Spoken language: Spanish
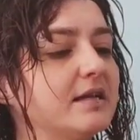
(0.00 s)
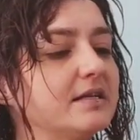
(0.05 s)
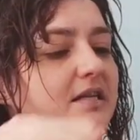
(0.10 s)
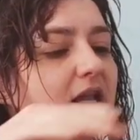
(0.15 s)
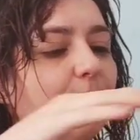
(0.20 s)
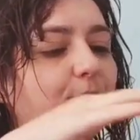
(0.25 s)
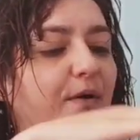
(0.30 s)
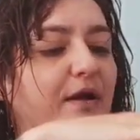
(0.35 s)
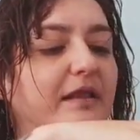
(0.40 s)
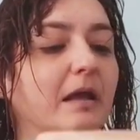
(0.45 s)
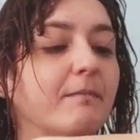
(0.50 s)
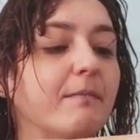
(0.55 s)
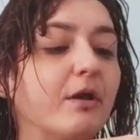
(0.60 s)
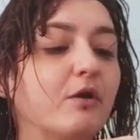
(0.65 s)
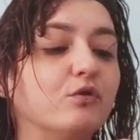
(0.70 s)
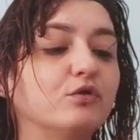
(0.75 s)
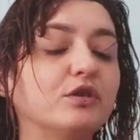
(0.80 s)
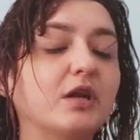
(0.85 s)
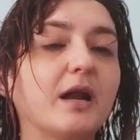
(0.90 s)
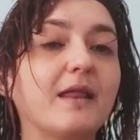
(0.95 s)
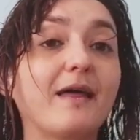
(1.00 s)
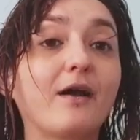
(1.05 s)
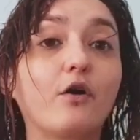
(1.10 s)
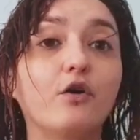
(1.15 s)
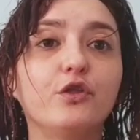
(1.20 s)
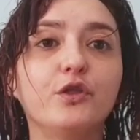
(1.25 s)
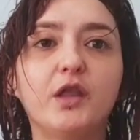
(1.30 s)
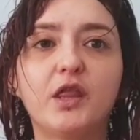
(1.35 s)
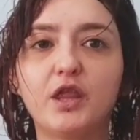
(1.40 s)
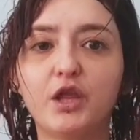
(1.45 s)
Se puede también usar de
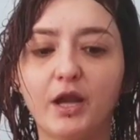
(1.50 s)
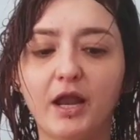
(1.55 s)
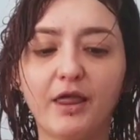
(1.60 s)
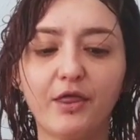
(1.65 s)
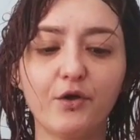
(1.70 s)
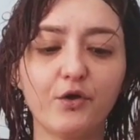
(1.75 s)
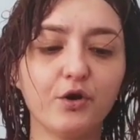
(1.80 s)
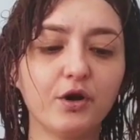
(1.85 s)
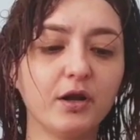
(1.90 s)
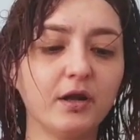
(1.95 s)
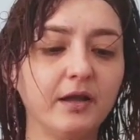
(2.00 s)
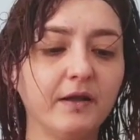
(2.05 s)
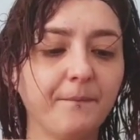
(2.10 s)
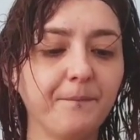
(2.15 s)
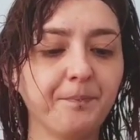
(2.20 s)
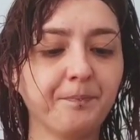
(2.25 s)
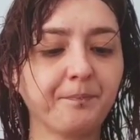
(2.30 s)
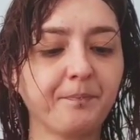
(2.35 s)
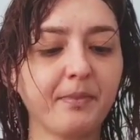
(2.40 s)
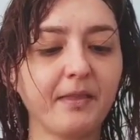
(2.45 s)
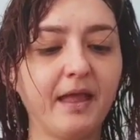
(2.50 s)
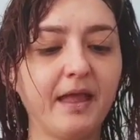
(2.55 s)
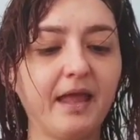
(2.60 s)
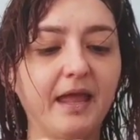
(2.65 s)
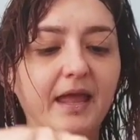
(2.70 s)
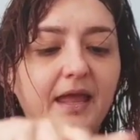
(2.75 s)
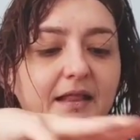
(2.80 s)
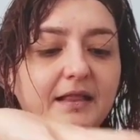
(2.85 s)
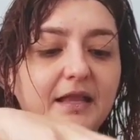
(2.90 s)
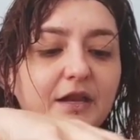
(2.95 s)
acondicionador.
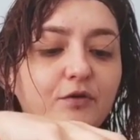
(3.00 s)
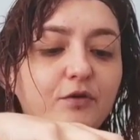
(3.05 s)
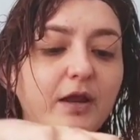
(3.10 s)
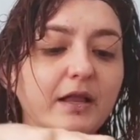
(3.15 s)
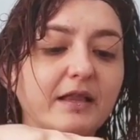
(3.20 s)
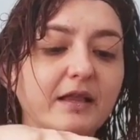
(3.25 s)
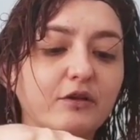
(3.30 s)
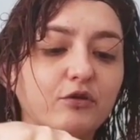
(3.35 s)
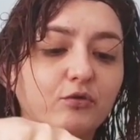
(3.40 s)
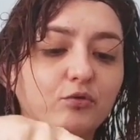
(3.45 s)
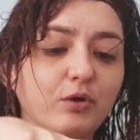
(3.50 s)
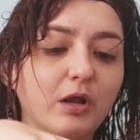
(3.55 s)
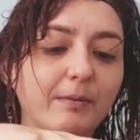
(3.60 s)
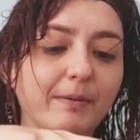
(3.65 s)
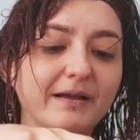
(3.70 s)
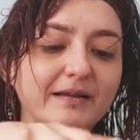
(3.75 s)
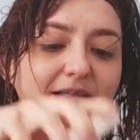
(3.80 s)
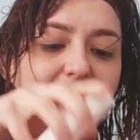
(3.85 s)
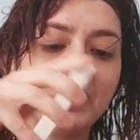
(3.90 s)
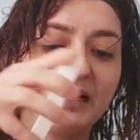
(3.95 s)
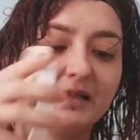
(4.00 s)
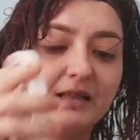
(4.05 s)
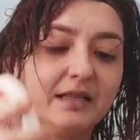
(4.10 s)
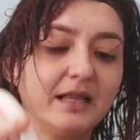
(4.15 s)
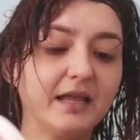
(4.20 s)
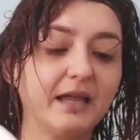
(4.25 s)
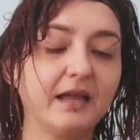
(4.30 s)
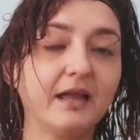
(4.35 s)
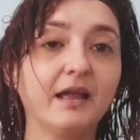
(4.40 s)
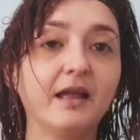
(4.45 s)
Eh, tiene una textura
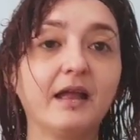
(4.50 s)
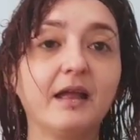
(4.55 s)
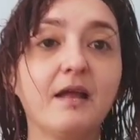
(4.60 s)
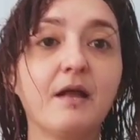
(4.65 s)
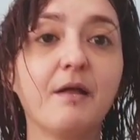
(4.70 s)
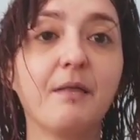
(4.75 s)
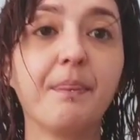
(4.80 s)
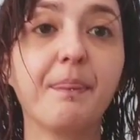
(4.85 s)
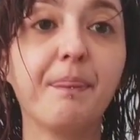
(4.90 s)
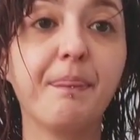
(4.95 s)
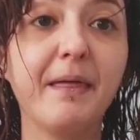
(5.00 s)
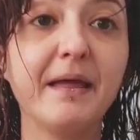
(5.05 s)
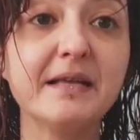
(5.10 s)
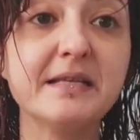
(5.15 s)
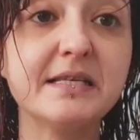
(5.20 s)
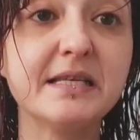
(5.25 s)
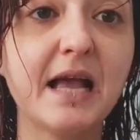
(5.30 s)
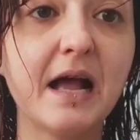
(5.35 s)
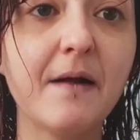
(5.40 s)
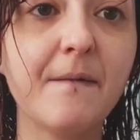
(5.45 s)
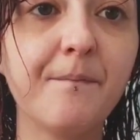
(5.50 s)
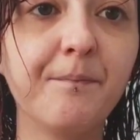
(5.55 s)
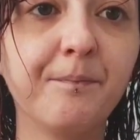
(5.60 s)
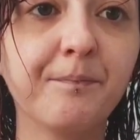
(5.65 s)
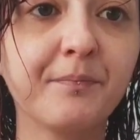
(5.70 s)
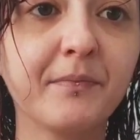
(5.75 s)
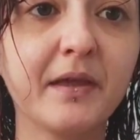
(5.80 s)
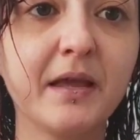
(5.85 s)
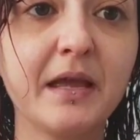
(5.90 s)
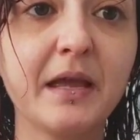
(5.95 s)
bastante densa
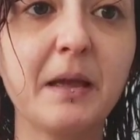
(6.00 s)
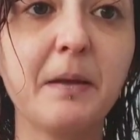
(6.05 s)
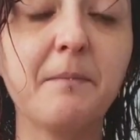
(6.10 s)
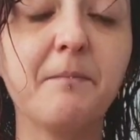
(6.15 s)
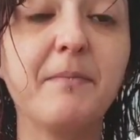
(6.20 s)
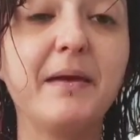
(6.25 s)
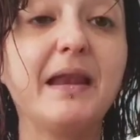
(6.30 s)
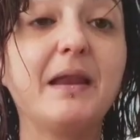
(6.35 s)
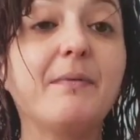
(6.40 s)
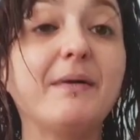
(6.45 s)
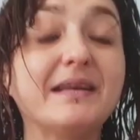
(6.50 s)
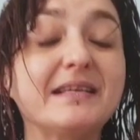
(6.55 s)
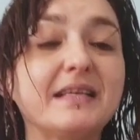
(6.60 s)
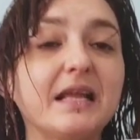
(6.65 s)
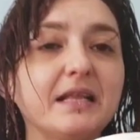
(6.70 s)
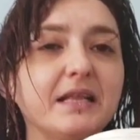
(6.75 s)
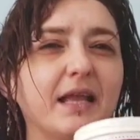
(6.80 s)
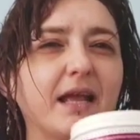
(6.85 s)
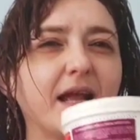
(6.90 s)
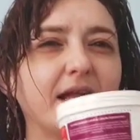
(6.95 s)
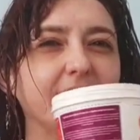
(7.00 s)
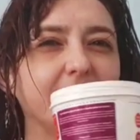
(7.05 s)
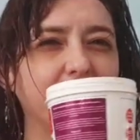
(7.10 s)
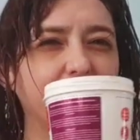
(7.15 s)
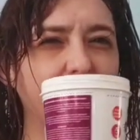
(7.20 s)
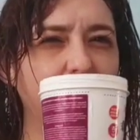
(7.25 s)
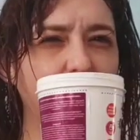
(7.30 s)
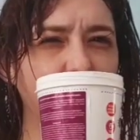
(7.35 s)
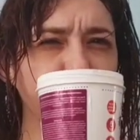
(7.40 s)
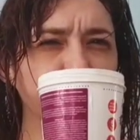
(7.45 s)
viene bastante
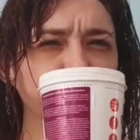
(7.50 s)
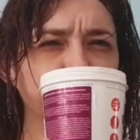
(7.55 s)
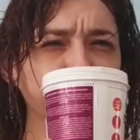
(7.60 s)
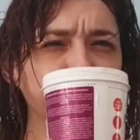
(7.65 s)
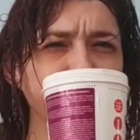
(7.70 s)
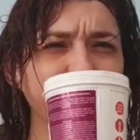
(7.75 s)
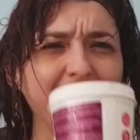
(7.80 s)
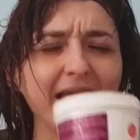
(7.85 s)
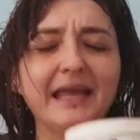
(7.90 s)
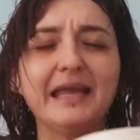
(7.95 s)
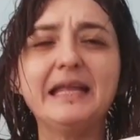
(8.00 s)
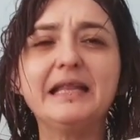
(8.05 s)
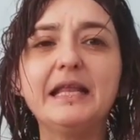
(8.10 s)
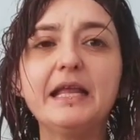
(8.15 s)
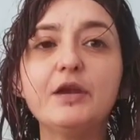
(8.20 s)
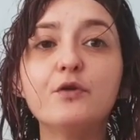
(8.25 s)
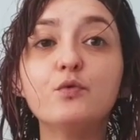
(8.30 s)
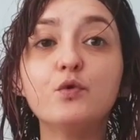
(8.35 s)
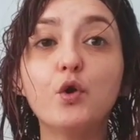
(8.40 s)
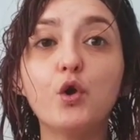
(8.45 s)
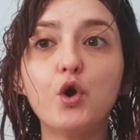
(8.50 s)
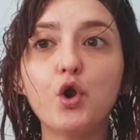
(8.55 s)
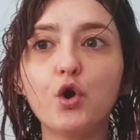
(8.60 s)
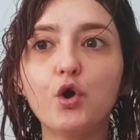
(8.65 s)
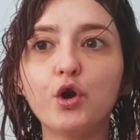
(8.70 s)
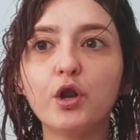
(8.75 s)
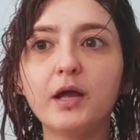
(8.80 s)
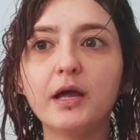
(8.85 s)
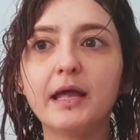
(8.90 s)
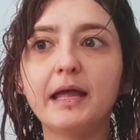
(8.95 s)
cantidad y tiene un
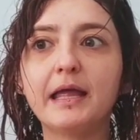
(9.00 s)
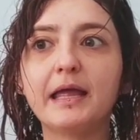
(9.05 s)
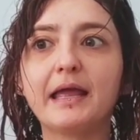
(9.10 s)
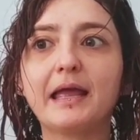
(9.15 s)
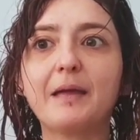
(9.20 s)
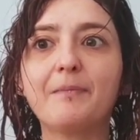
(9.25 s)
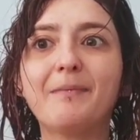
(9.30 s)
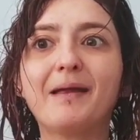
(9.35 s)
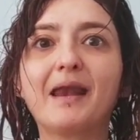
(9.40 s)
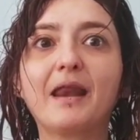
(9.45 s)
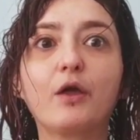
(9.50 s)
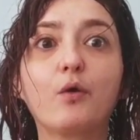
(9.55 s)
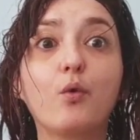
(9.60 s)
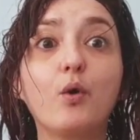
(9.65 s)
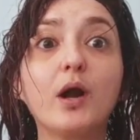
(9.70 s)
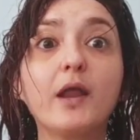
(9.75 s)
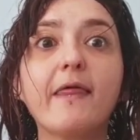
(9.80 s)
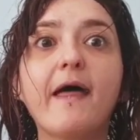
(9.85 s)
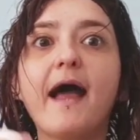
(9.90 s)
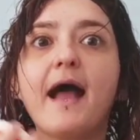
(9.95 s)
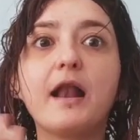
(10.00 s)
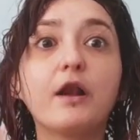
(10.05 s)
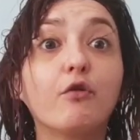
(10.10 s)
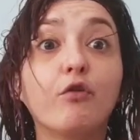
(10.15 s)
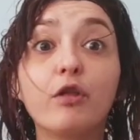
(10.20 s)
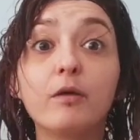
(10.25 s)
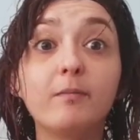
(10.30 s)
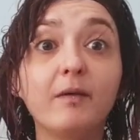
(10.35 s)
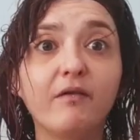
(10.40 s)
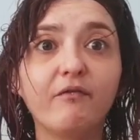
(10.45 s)
olor que me recuerda
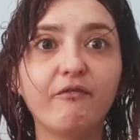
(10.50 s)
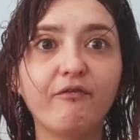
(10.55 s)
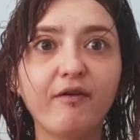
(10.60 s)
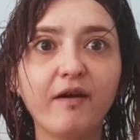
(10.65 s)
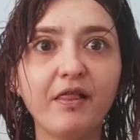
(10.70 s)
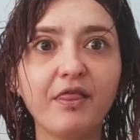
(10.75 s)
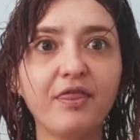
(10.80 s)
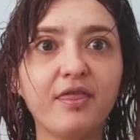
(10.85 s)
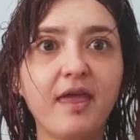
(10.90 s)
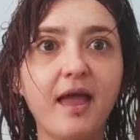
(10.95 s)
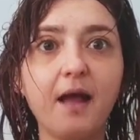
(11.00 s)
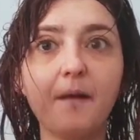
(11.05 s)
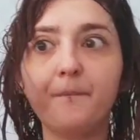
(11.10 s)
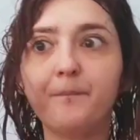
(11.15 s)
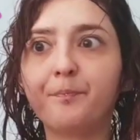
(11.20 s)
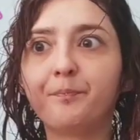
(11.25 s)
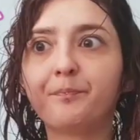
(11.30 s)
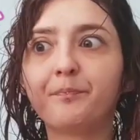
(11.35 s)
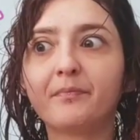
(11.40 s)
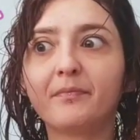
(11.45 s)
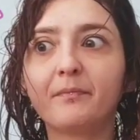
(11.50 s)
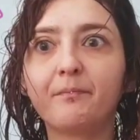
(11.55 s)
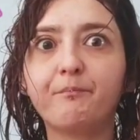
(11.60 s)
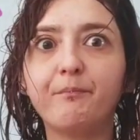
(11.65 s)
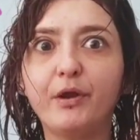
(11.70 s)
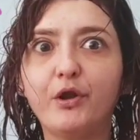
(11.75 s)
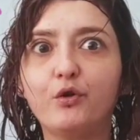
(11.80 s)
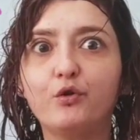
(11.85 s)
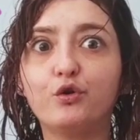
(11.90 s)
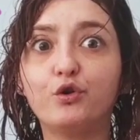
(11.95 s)
algo de mi infancia,
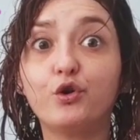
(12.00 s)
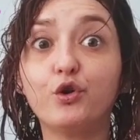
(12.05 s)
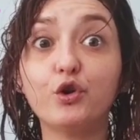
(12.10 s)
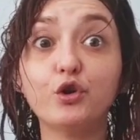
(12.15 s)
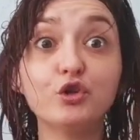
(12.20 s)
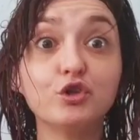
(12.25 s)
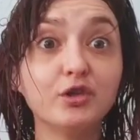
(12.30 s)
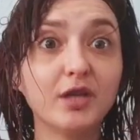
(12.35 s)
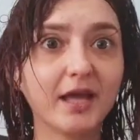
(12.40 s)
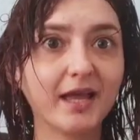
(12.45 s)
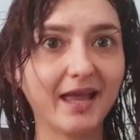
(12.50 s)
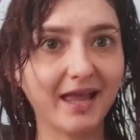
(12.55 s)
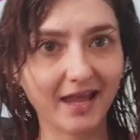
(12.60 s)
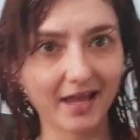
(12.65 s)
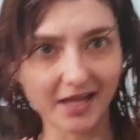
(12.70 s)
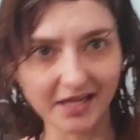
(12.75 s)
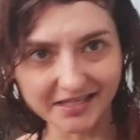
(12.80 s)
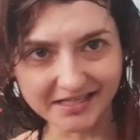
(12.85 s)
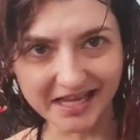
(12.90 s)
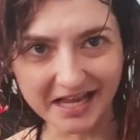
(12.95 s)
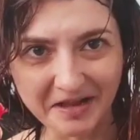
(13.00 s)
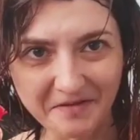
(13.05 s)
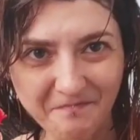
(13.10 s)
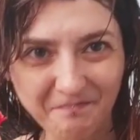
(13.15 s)
pero no sé qué es.